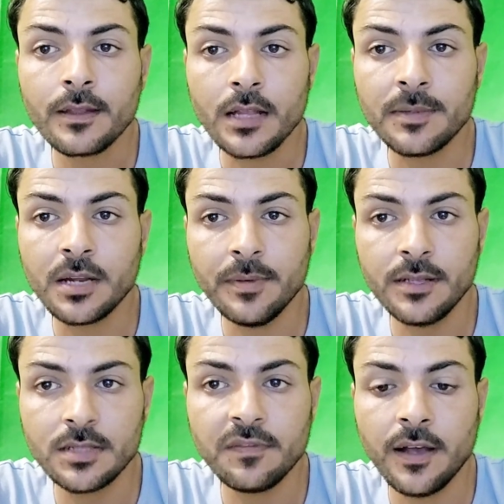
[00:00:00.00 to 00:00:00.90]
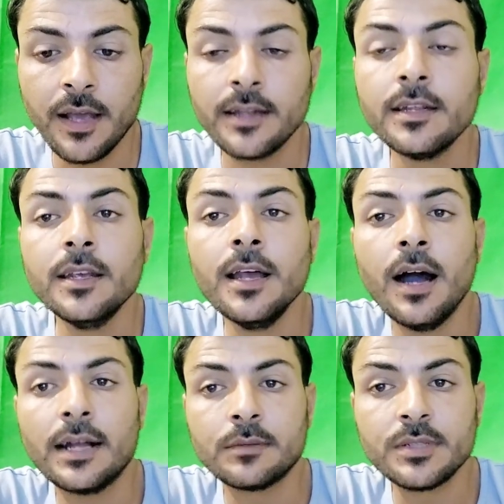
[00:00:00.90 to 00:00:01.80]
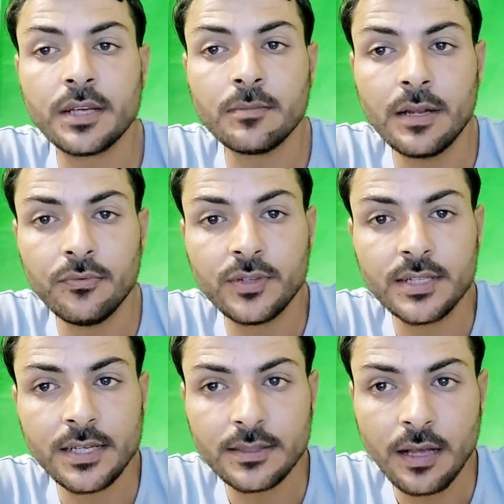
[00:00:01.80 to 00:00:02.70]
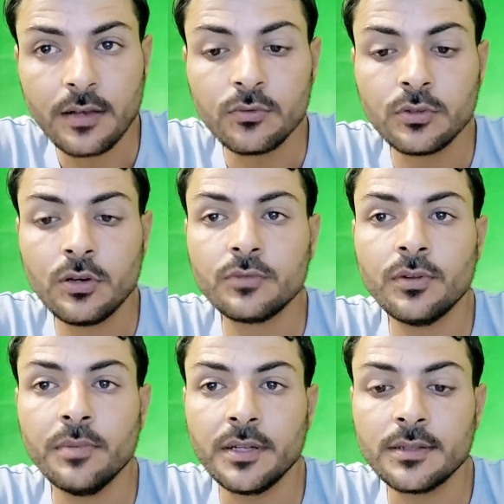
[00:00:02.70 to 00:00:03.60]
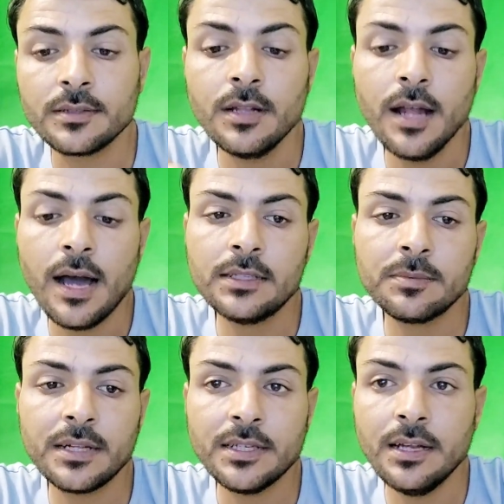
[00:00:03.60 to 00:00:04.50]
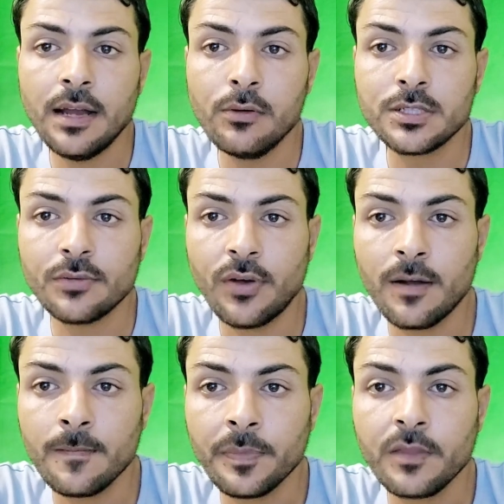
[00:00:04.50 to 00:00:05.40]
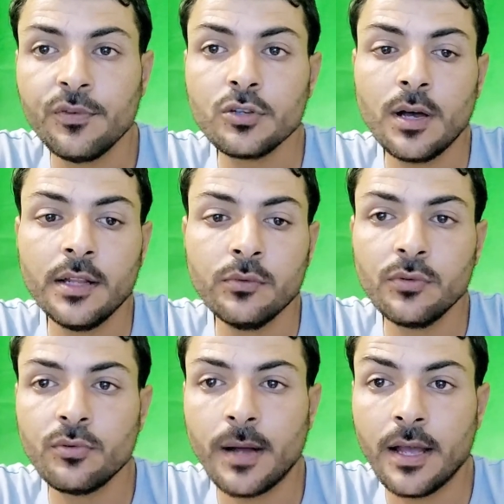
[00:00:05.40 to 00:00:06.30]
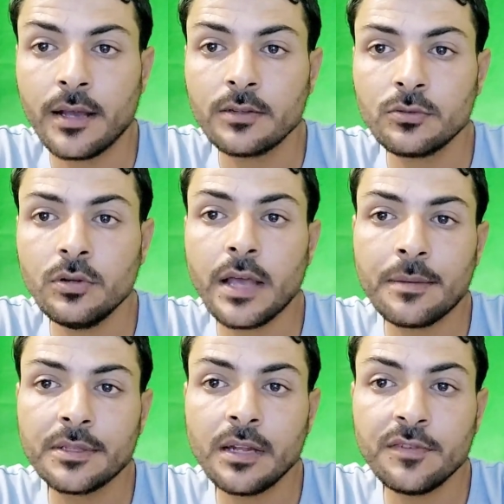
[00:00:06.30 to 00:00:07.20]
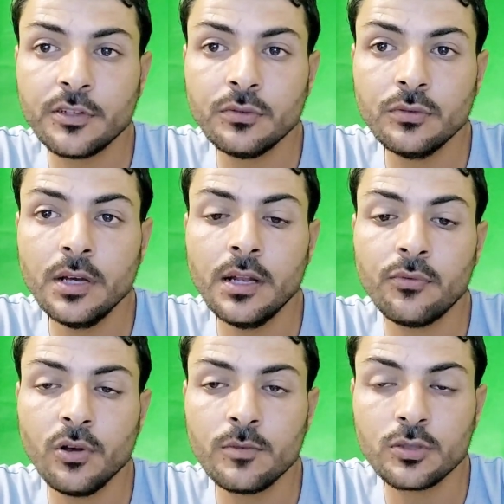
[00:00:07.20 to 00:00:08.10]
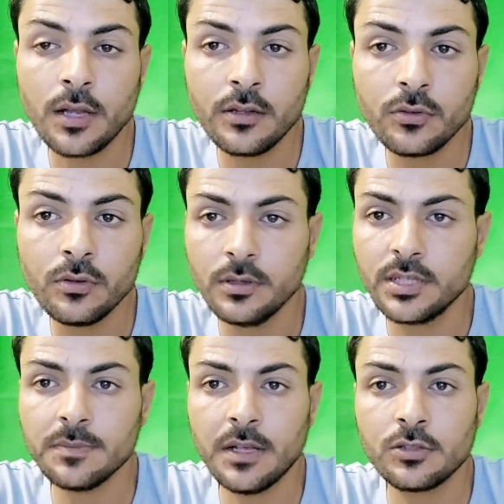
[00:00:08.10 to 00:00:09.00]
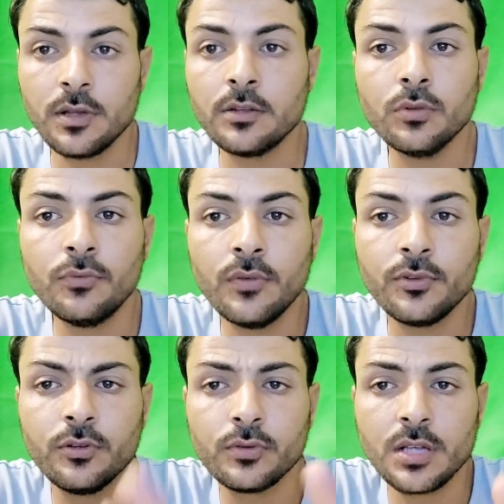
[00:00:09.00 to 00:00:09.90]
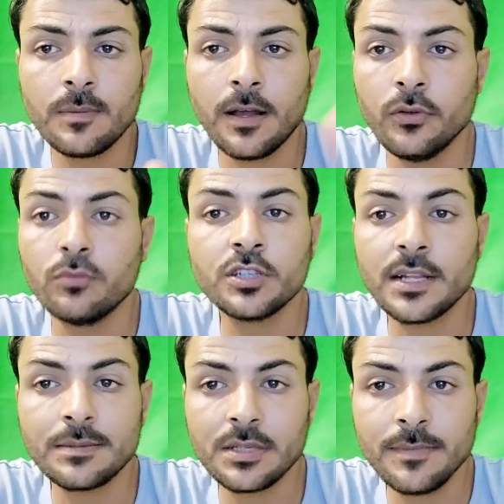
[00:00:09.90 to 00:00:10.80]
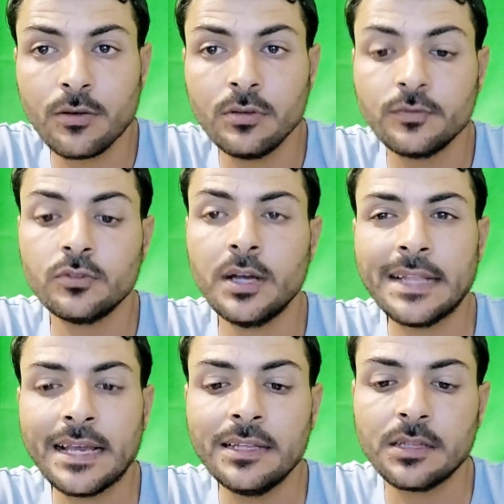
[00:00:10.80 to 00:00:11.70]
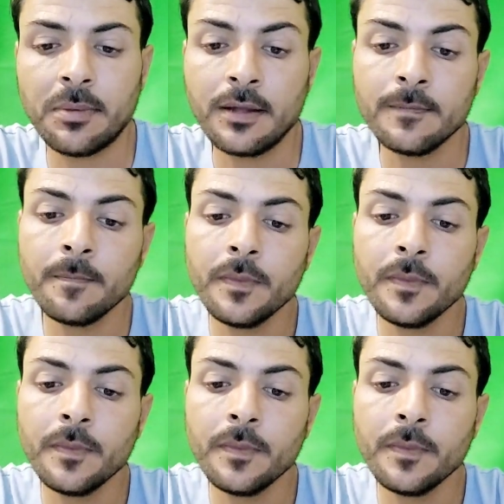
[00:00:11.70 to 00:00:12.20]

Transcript: تقريبا 40 صفحه يعني هتمسك الملف ده سيادتك وتقعد في البيت هتبدا تحل اول صفحه في سؤالين وقفوا معاك تروح جايب انت الفيديو اللي فيهم السؤالين دول تسمع السؤالين دول في الفيديو سلام عليكم ومش لازم تسمع كل الفيديوهات اكيد طبعا